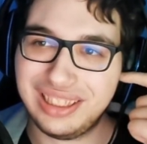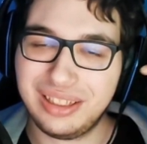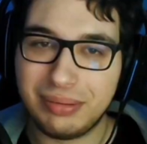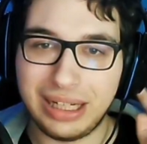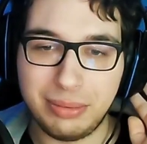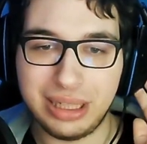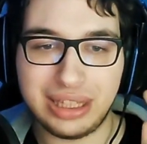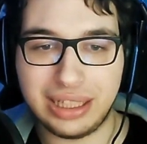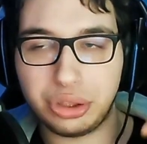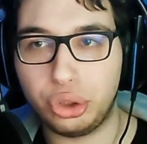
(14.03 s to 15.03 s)
vale,
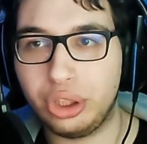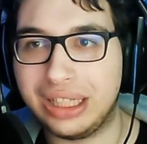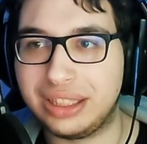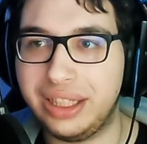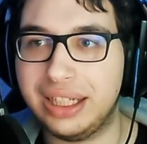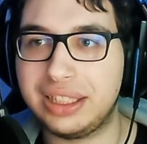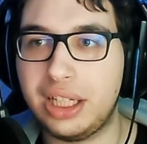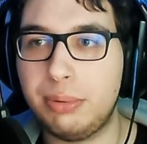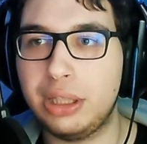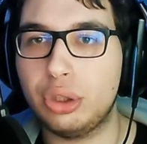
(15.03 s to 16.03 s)
mientras Soda siga
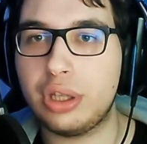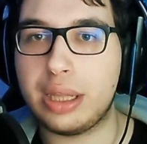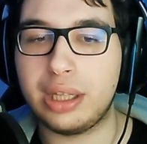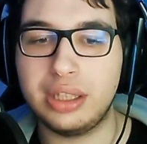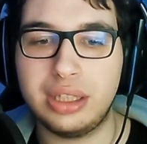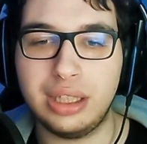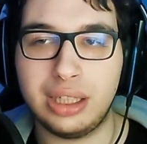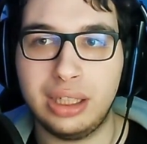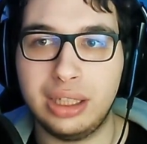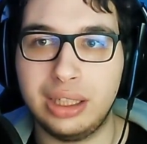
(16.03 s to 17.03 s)
escribiendo decente,
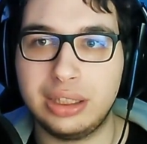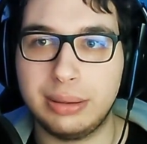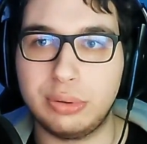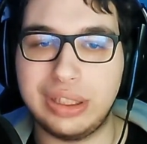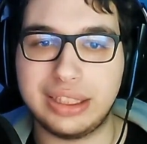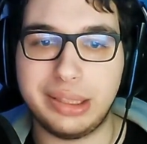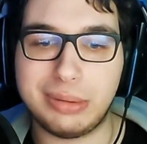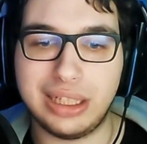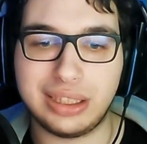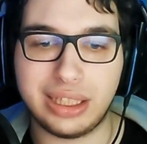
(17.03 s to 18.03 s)
que lleva unas
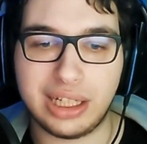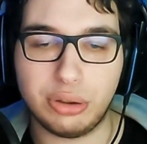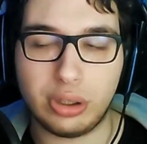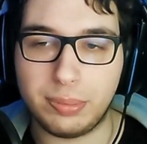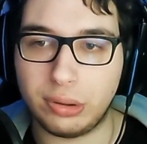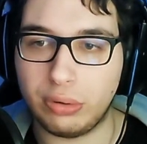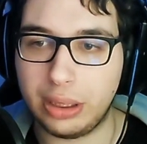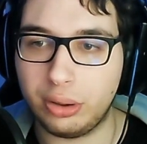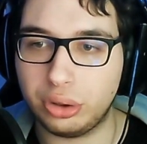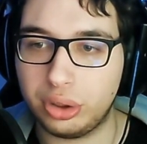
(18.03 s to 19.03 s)
semanas sacando
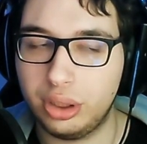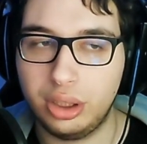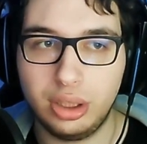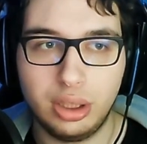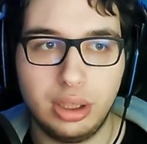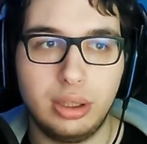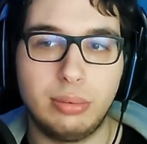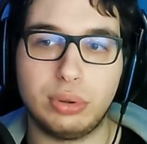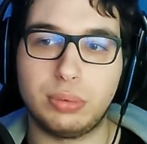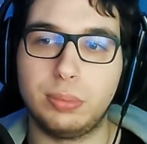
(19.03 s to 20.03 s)
capitulazos,
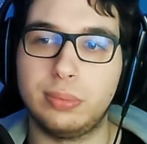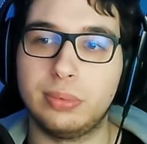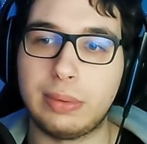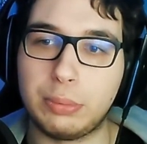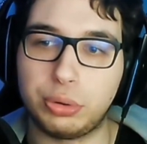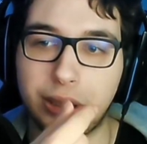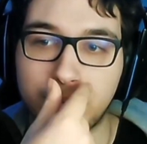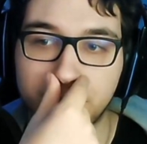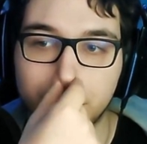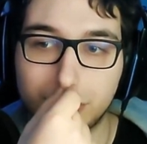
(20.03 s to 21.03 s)
pues vamos bien.
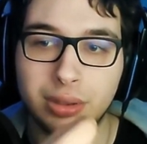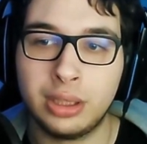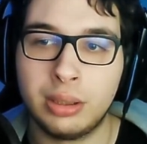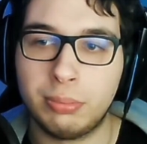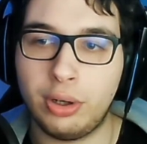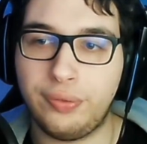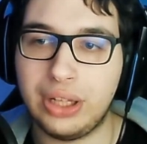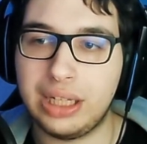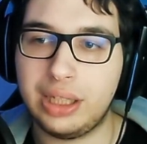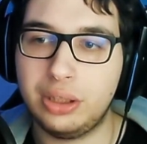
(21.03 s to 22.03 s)
Porfa,
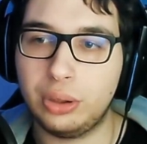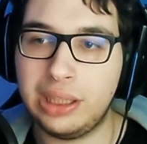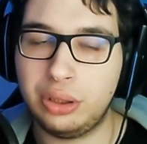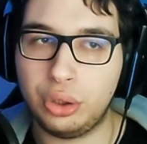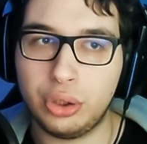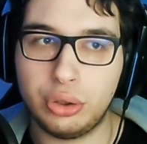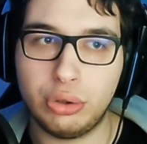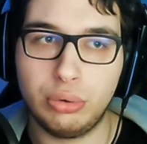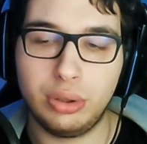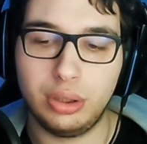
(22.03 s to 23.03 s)
Darquito Leto,
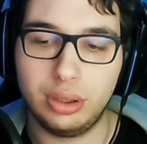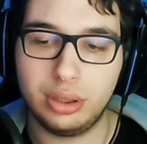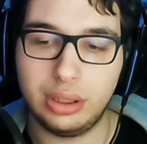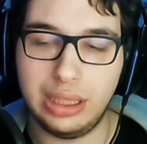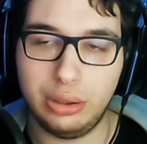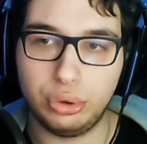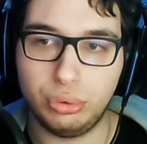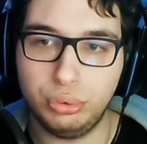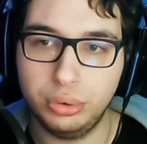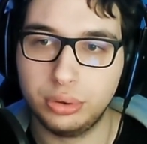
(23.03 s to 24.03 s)
Kyogoul, Lelo tú